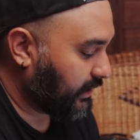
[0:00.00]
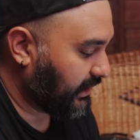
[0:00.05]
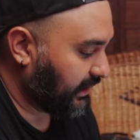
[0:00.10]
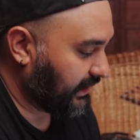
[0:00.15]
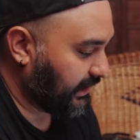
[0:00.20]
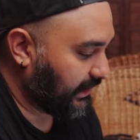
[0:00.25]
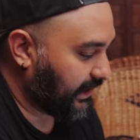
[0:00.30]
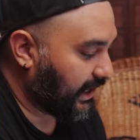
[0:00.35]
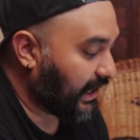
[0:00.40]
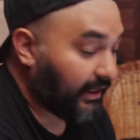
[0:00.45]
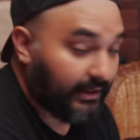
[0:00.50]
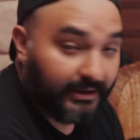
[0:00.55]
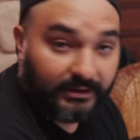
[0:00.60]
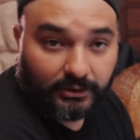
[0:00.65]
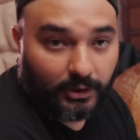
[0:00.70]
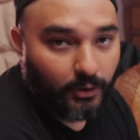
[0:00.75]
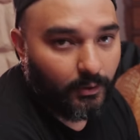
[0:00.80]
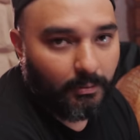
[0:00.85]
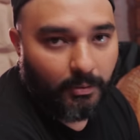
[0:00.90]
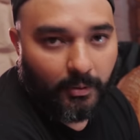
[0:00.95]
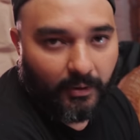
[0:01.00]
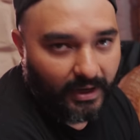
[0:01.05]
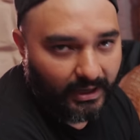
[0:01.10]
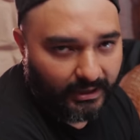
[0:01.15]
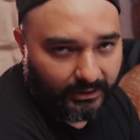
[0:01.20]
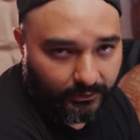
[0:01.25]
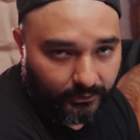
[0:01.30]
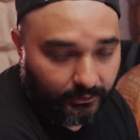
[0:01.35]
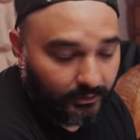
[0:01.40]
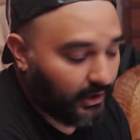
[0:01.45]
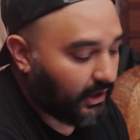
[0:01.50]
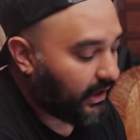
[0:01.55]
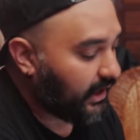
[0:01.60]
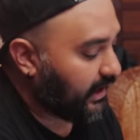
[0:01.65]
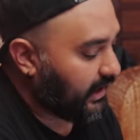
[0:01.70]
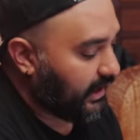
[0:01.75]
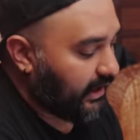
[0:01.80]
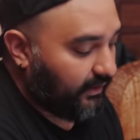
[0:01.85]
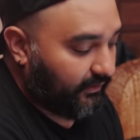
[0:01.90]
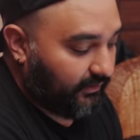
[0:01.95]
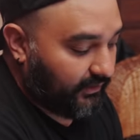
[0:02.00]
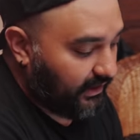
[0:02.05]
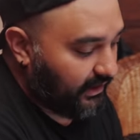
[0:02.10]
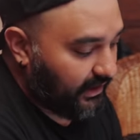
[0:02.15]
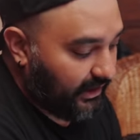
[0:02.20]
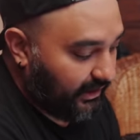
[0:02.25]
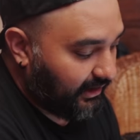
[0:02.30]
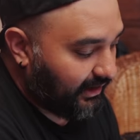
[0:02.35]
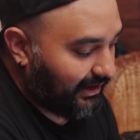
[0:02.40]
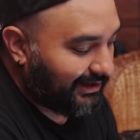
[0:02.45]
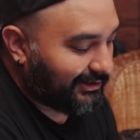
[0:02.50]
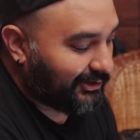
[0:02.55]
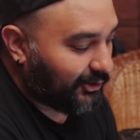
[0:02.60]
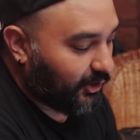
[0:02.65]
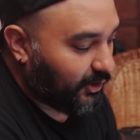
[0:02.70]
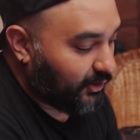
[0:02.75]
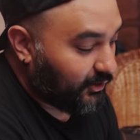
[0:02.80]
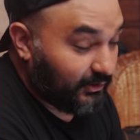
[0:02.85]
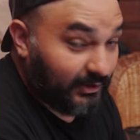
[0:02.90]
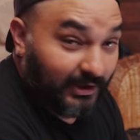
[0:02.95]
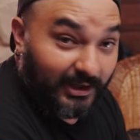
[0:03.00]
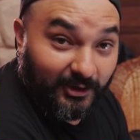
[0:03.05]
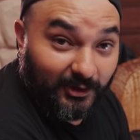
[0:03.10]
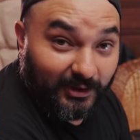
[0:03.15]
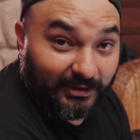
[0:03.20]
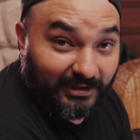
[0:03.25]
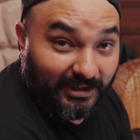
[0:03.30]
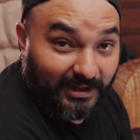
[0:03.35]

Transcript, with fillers: Y adentro vamos bajando día a día todo el contenido que